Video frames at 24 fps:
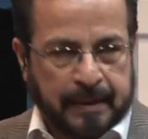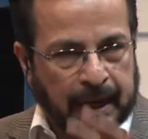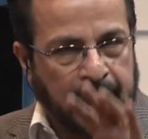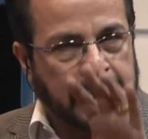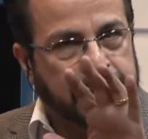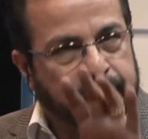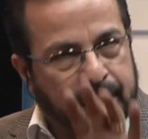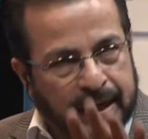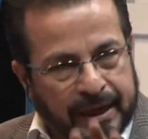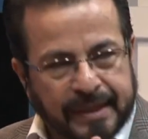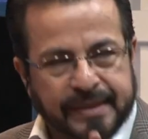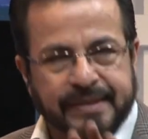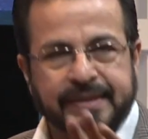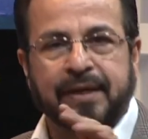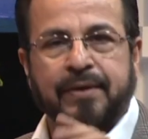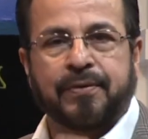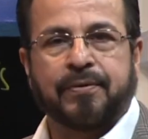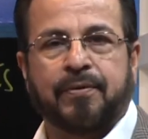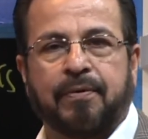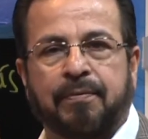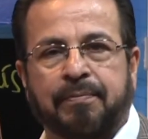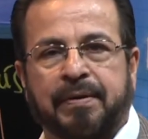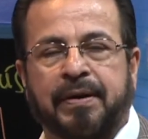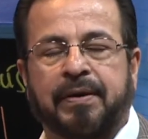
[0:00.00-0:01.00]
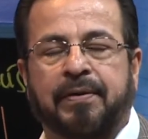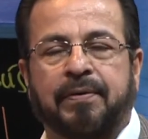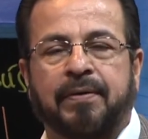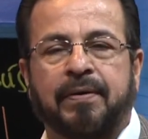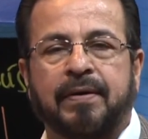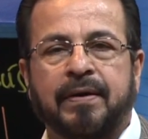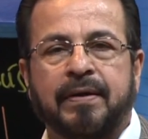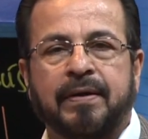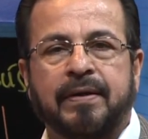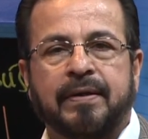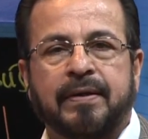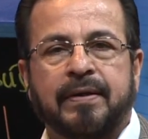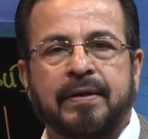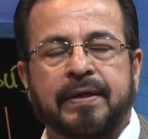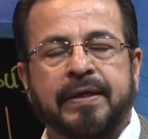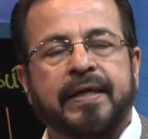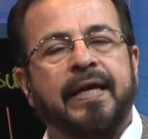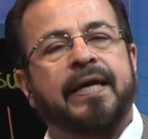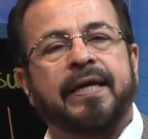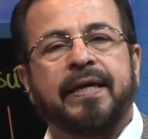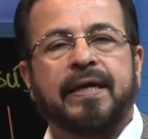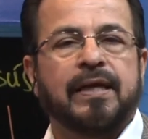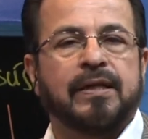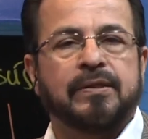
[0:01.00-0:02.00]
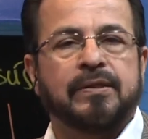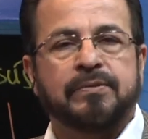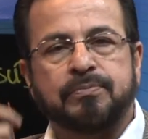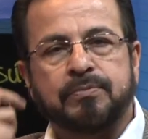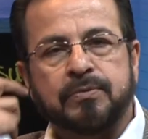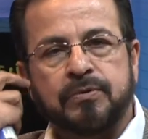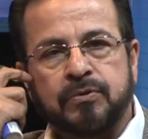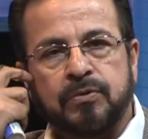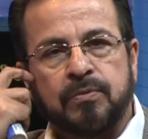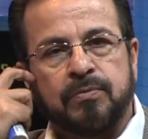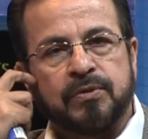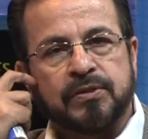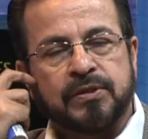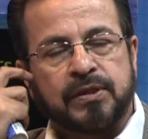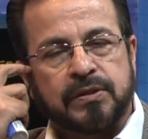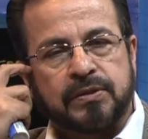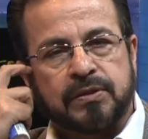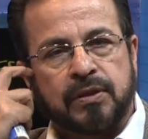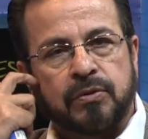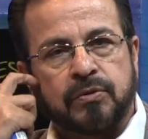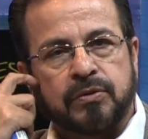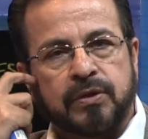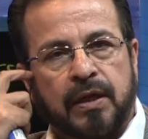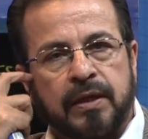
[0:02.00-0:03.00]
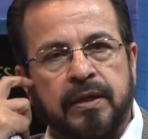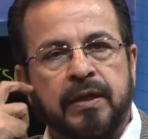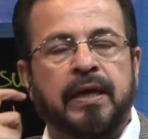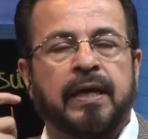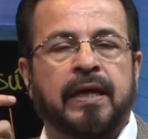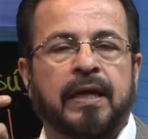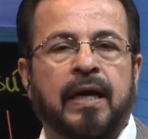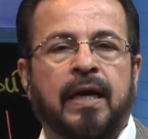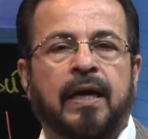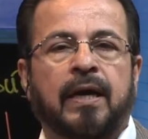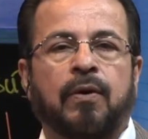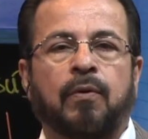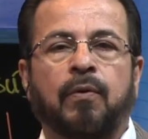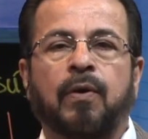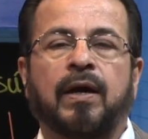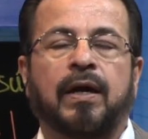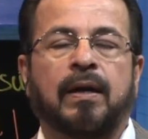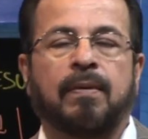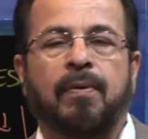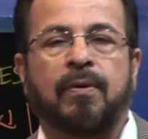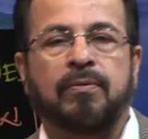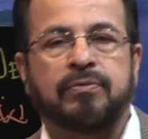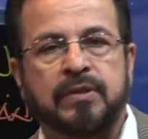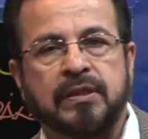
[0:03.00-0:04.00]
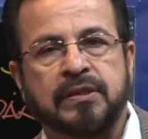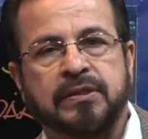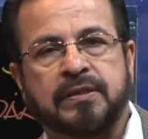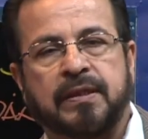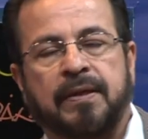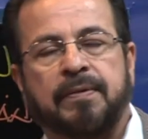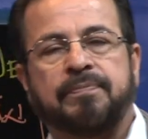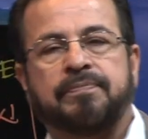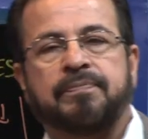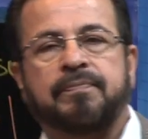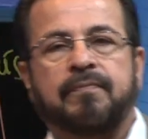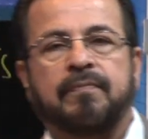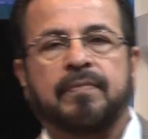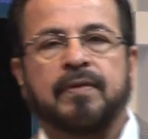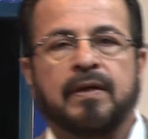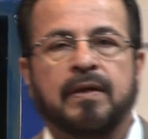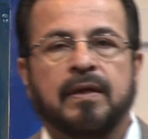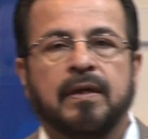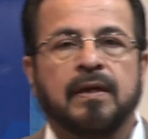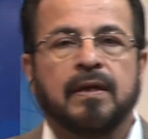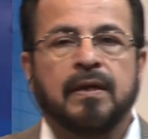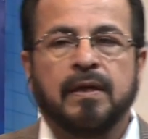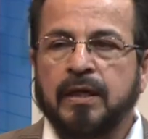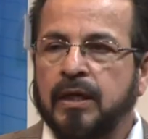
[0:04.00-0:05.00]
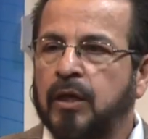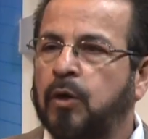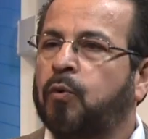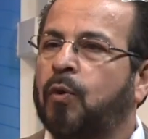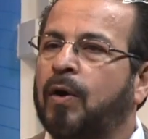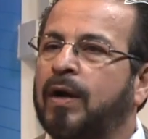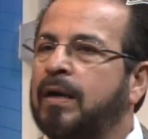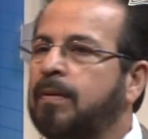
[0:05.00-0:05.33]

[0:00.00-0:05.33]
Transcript: analízalo conmigo. ¿Quién era el sumo sacerdote ahí era Juan el Bautista. Y Juan el